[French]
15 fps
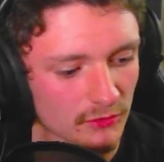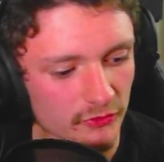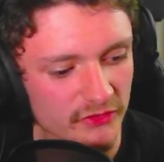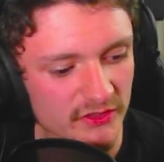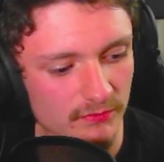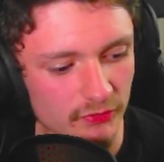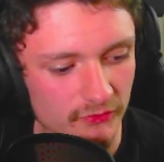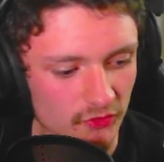le
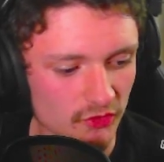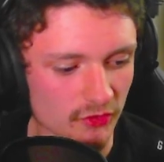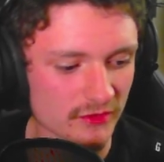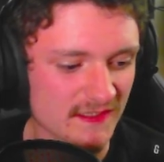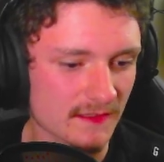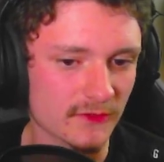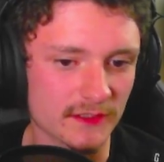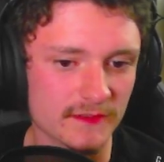début du jeu,
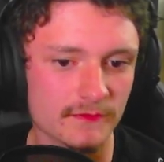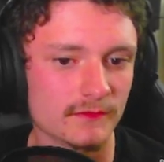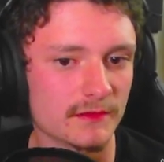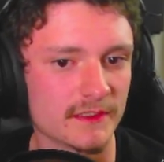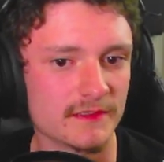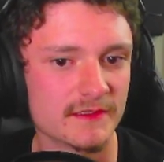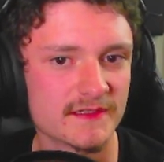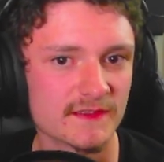ça va être
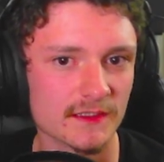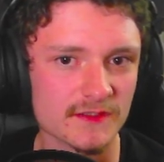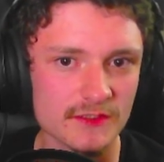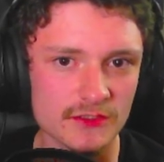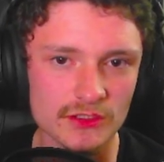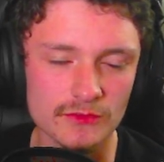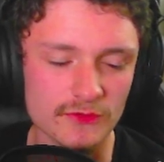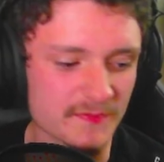les
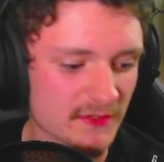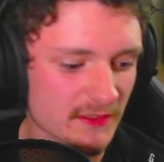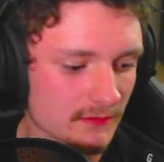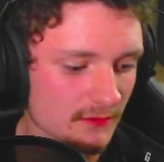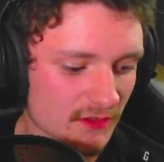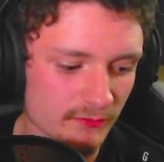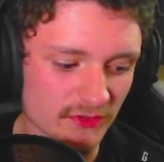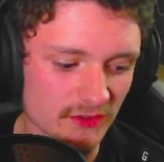stratégies de
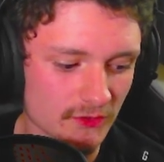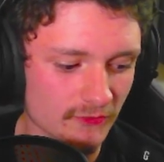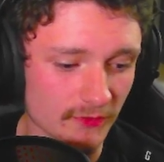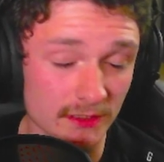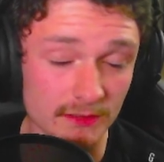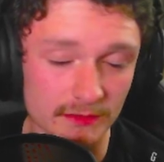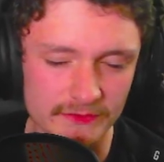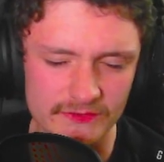speedrun
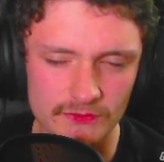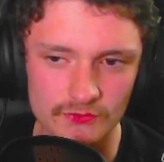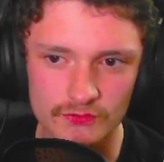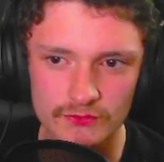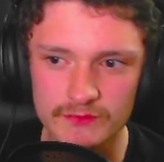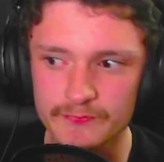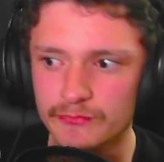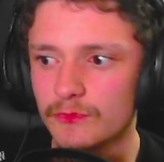habituelles. Hein. c'est
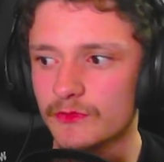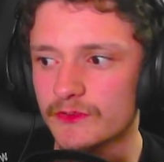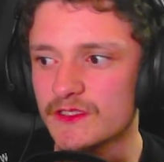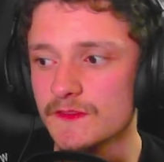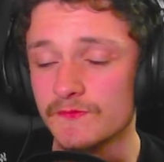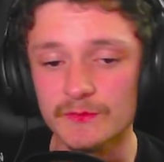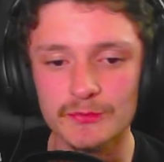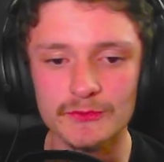juste pour euh,
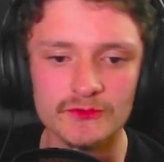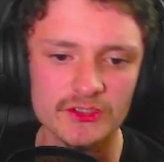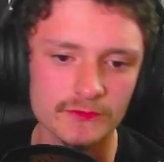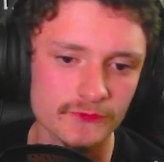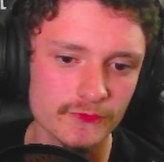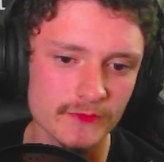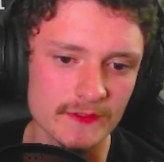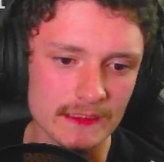kiffer Punch
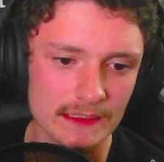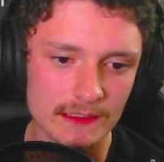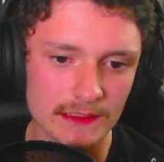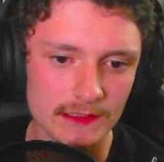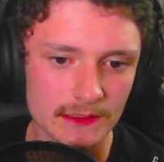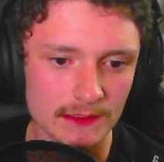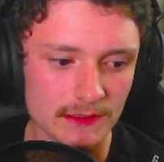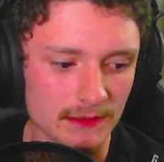Out 8.
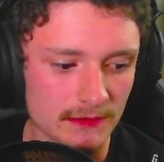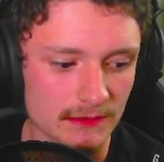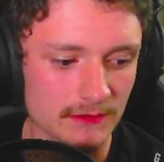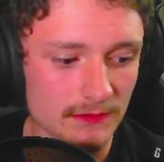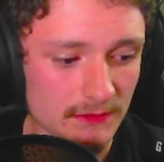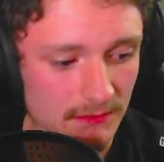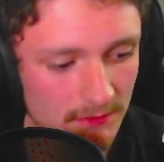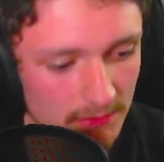
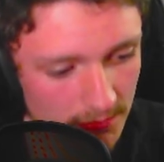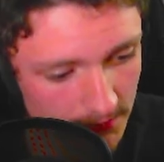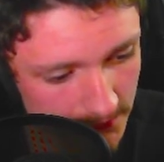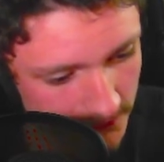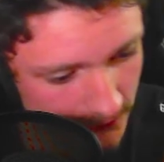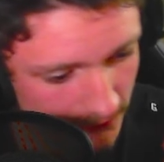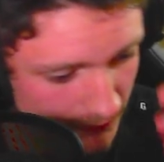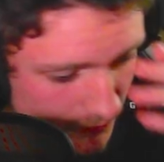Euh,
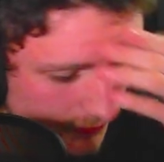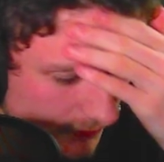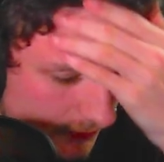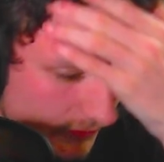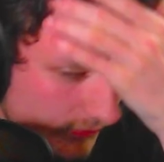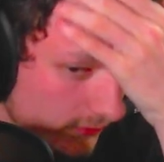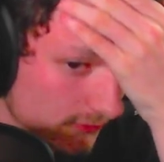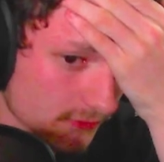
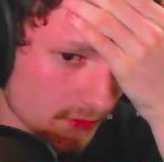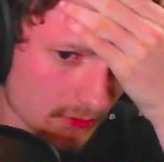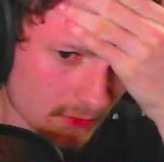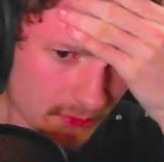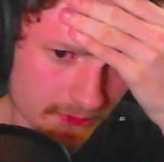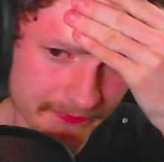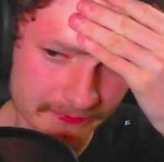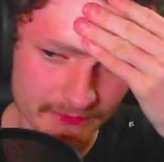jusque.
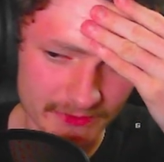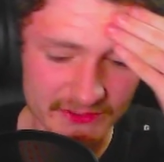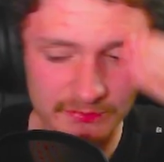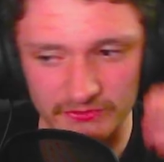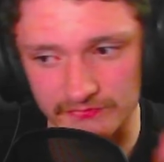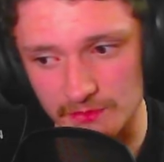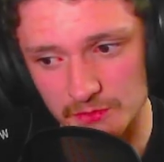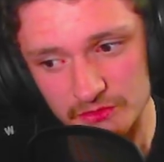Ouais, je
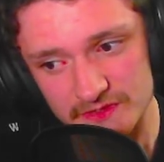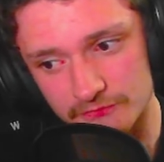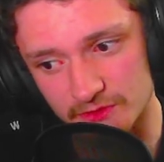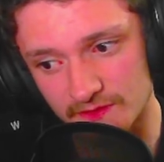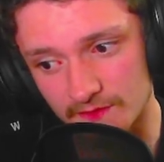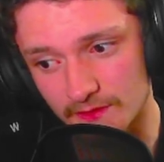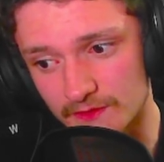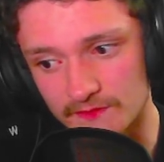pense vraiment que ça va
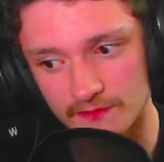être Greg